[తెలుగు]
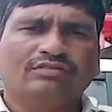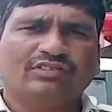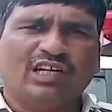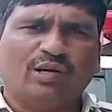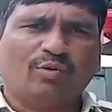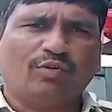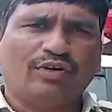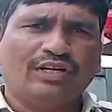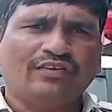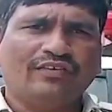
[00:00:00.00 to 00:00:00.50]

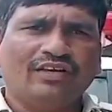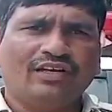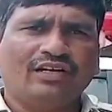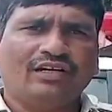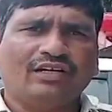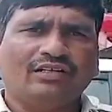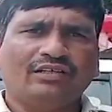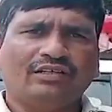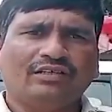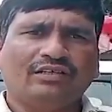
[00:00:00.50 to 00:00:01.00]
చేపలవాడికి
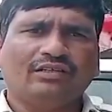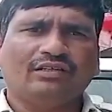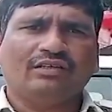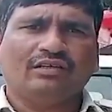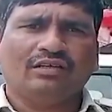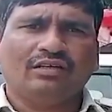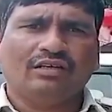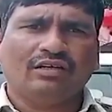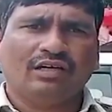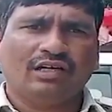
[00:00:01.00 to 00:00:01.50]
వెళ్ళినాడని
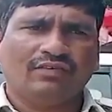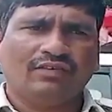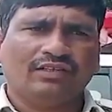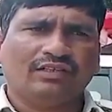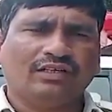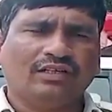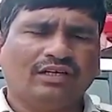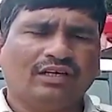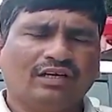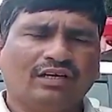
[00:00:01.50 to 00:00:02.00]
అక్కడ
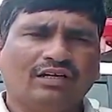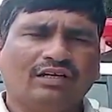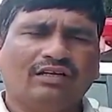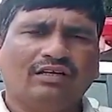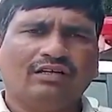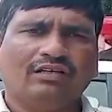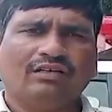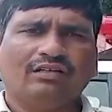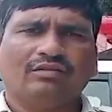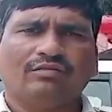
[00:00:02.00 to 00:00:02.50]
వెతకగా అక్కడ
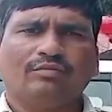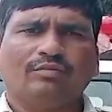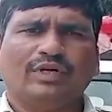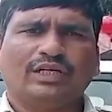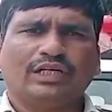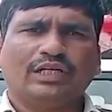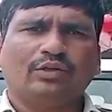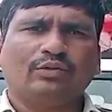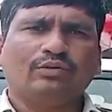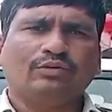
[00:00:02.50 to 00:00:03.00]

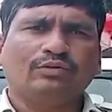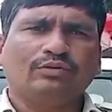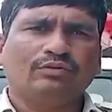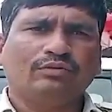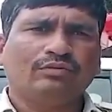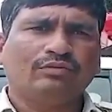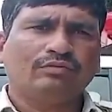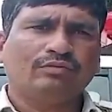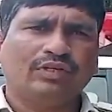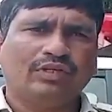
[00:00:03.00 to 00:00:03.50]
బట్టలు
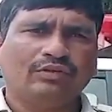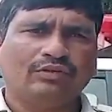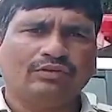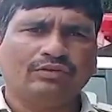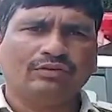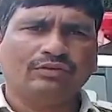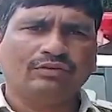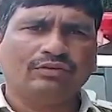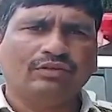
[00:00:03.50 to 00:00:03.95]
మరియు